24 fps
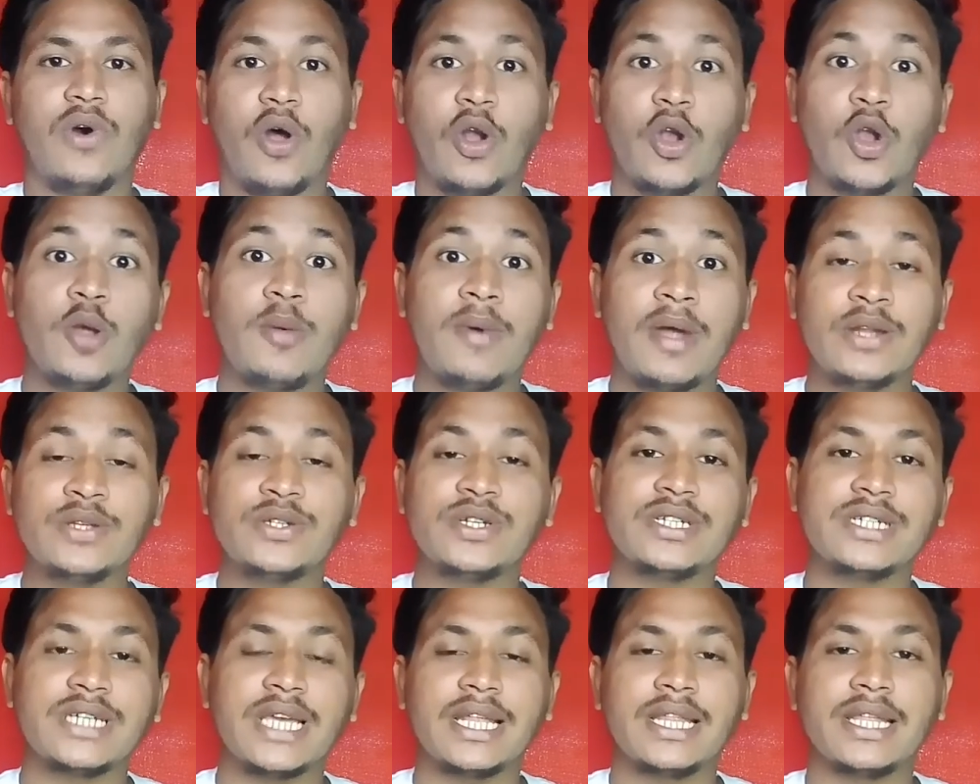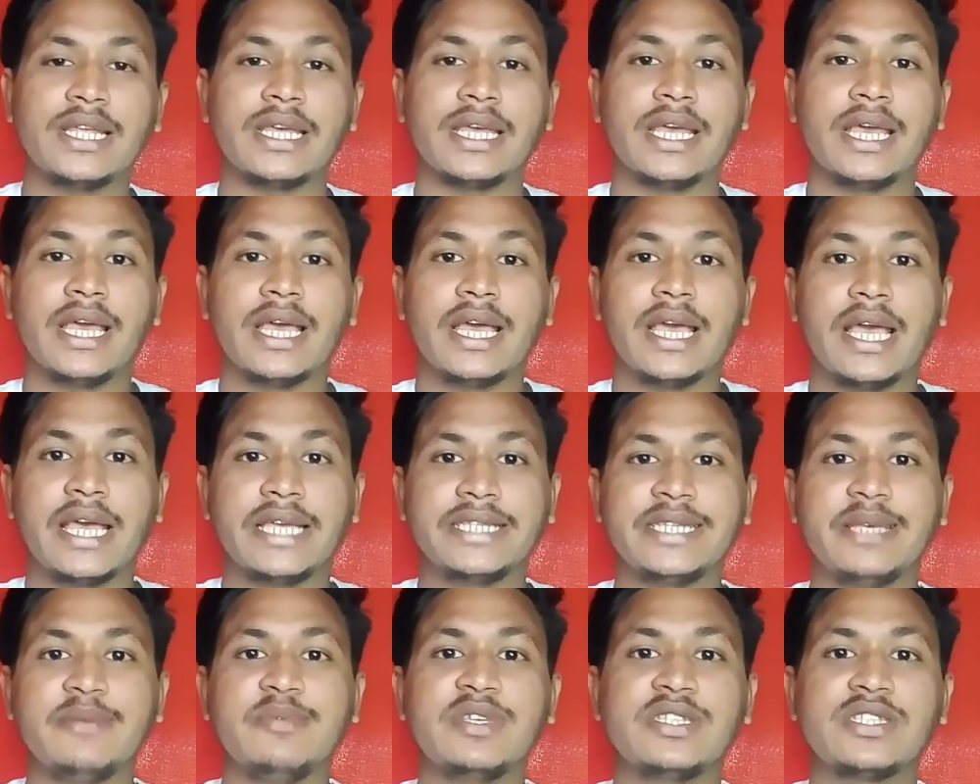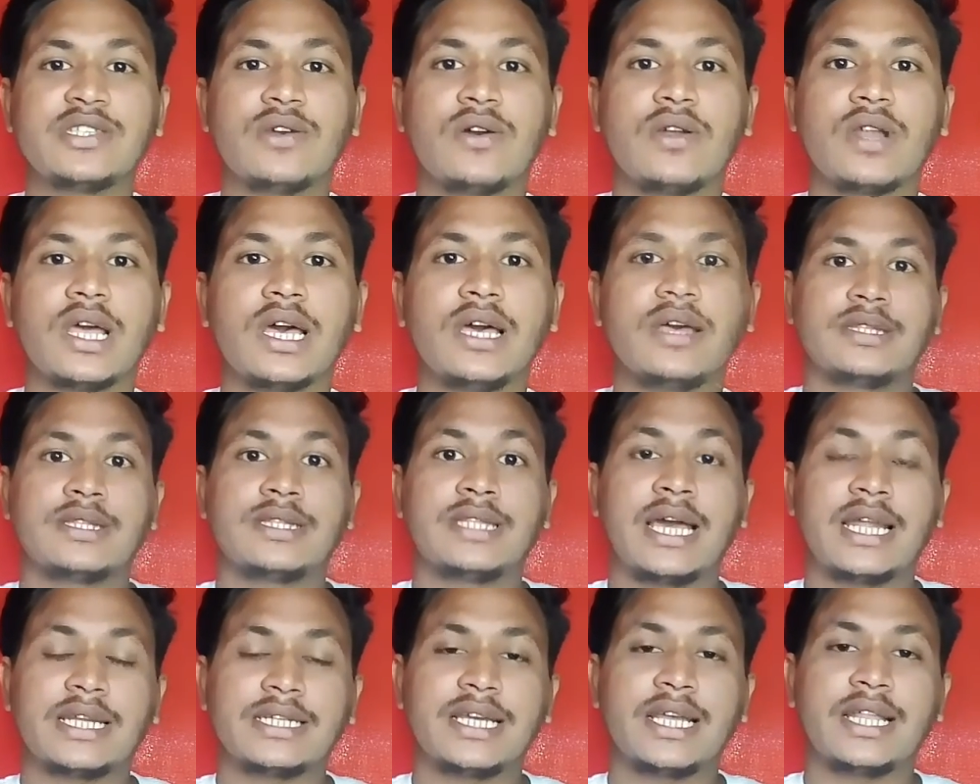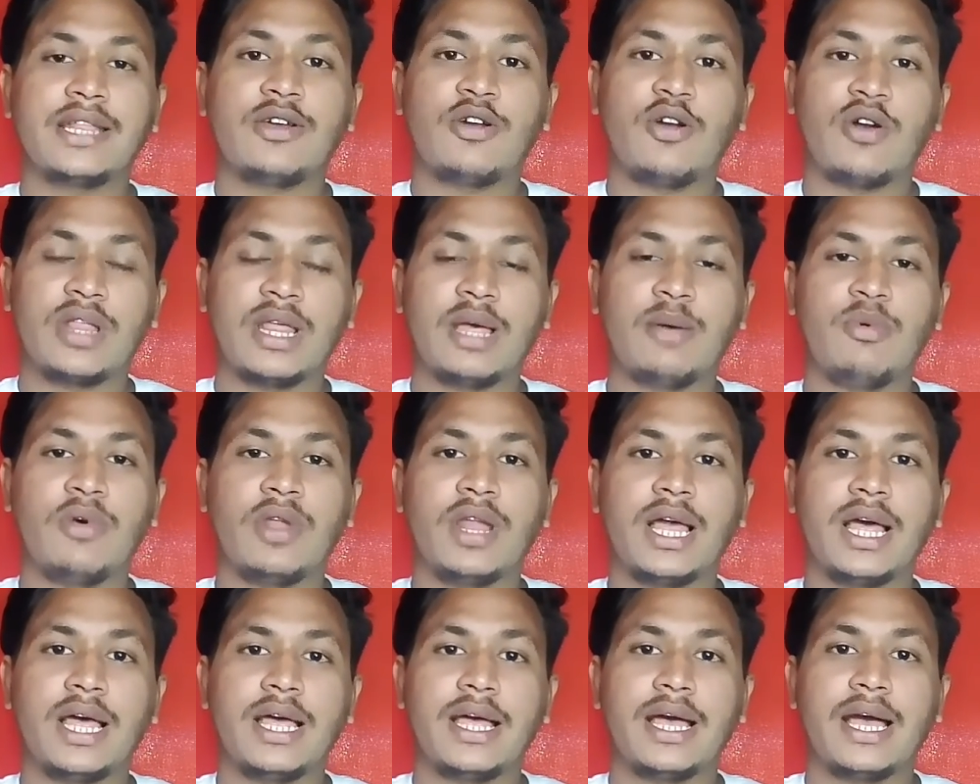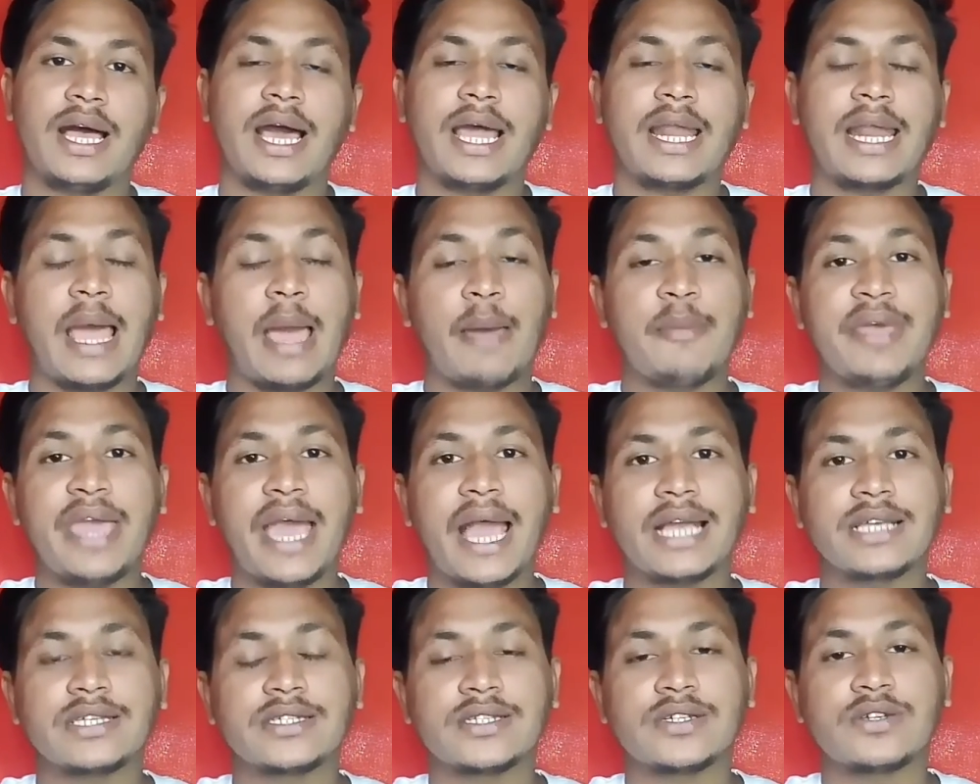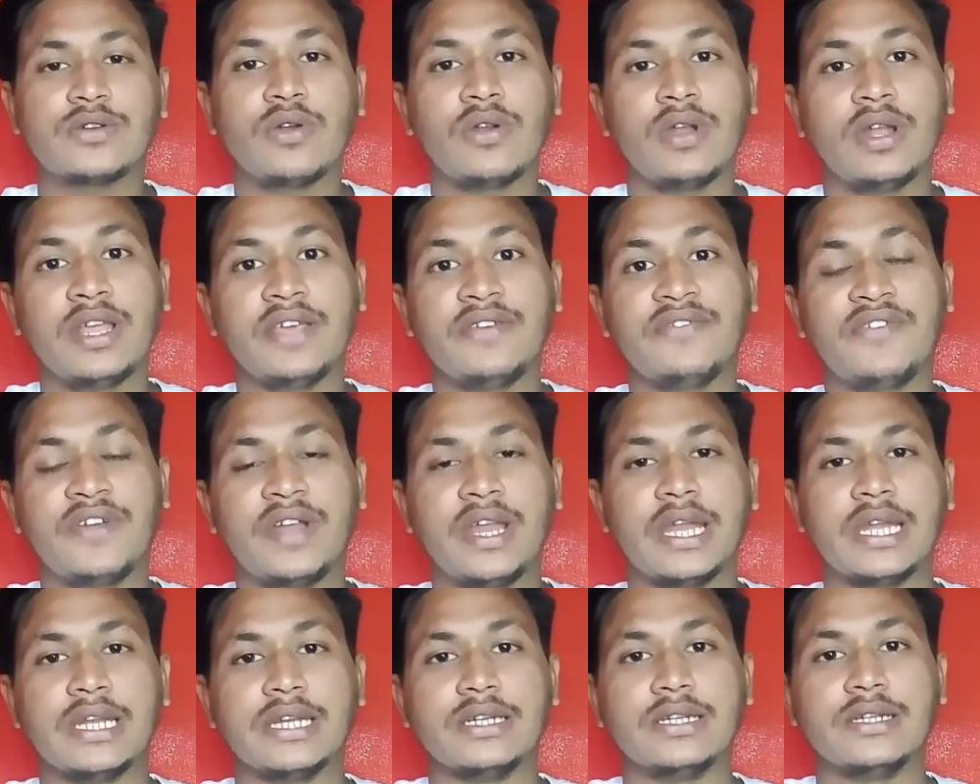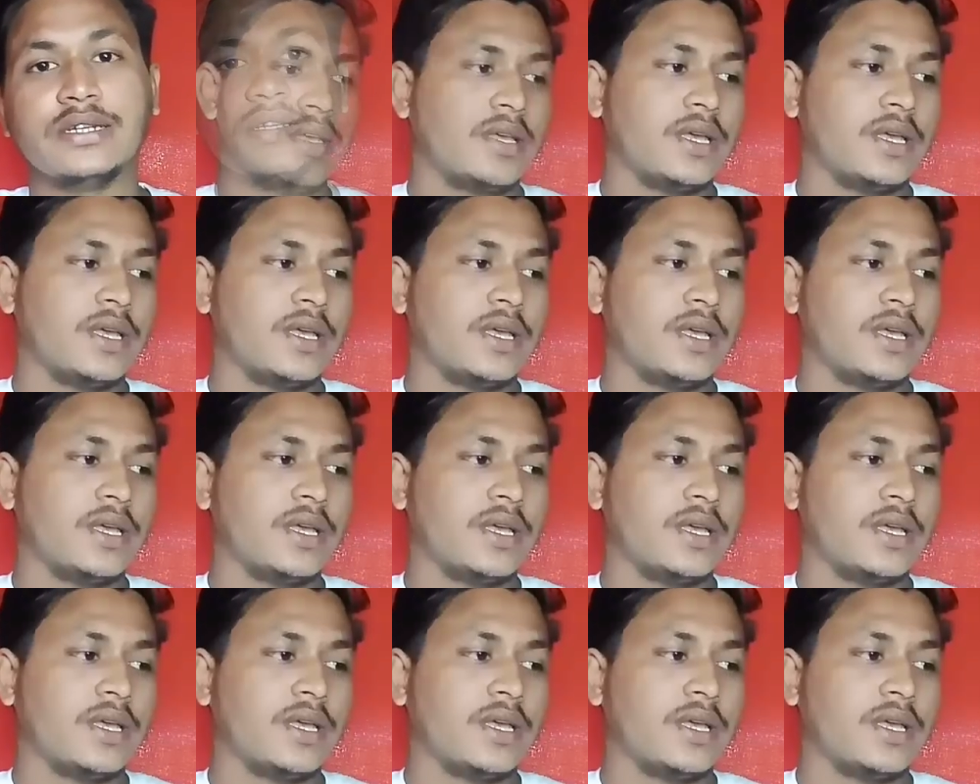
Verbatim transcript: অন্য মানুষের সাথে এস এম এস করা তার সাথে কথা বলা আর আমি আক্সড করলেই ফ্রেন্ড